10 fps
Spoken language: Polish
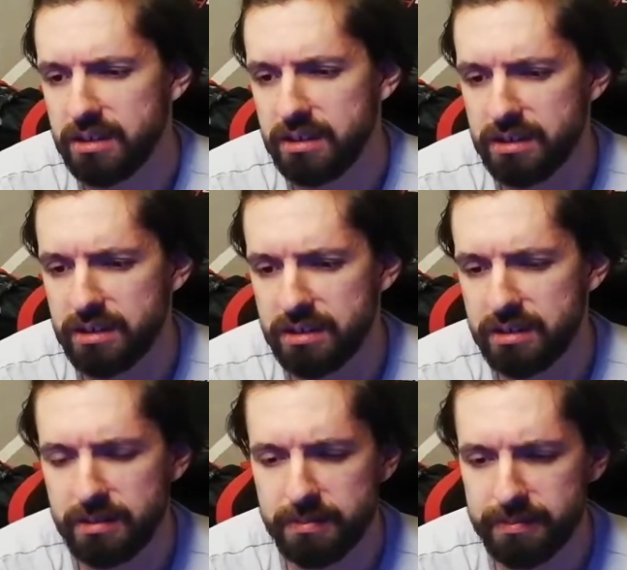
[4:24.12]

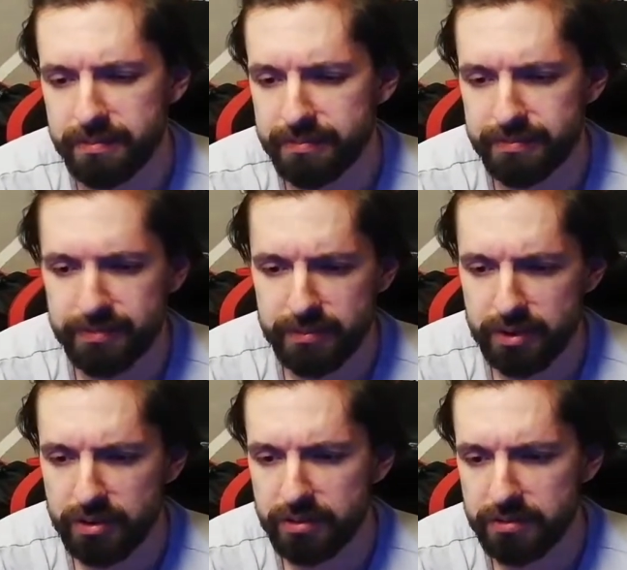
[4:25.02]
Um,
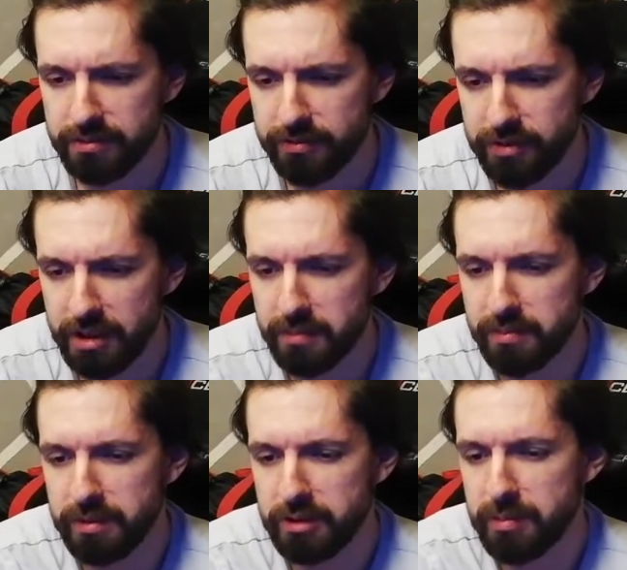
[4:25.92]
no, dziewczyna
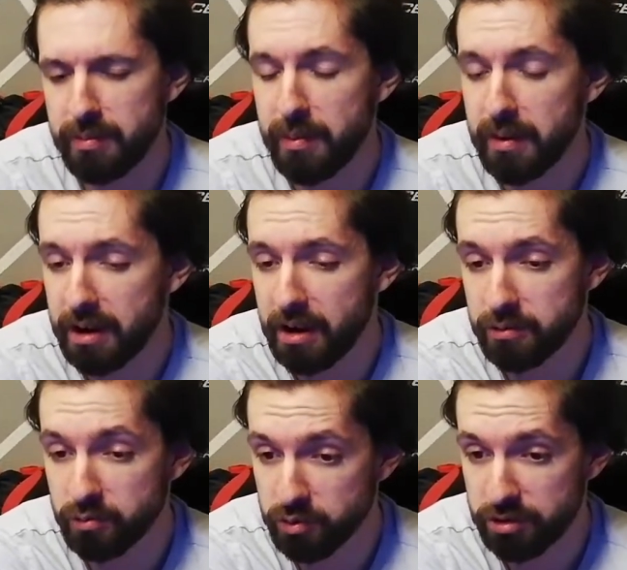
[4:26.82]
też mi pomagała
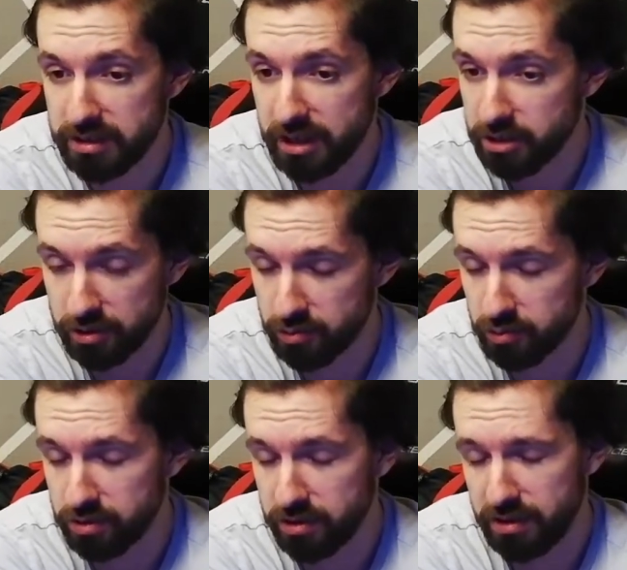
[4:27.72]
dużo, strasznie
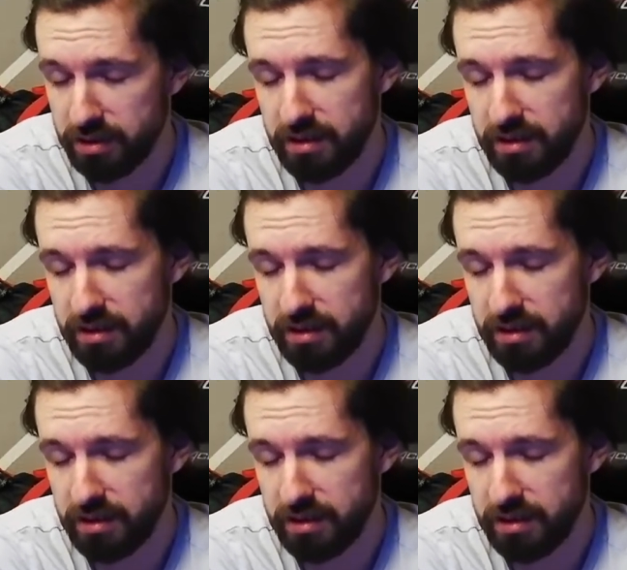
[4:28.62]
dużo,